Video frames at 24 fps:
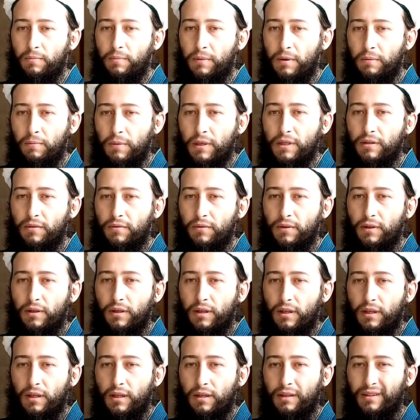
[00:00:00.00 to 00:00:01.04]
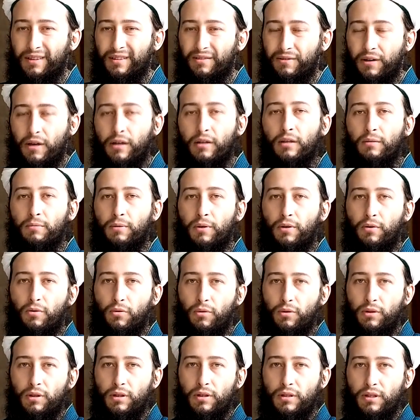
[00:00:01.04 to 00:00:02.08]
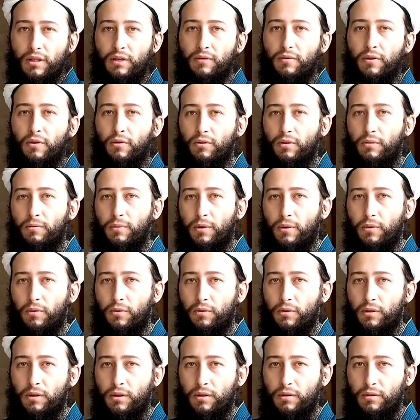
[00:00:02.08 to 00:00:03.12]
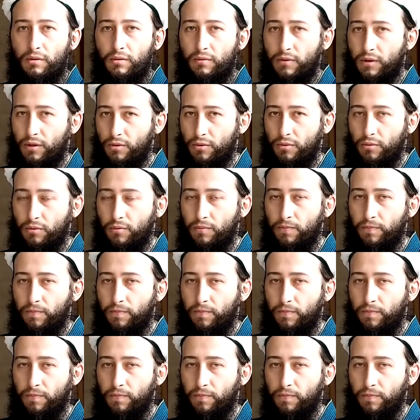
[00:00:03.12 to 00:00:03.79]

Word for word: приписывания тварной природы, сотворенной природы Творцу.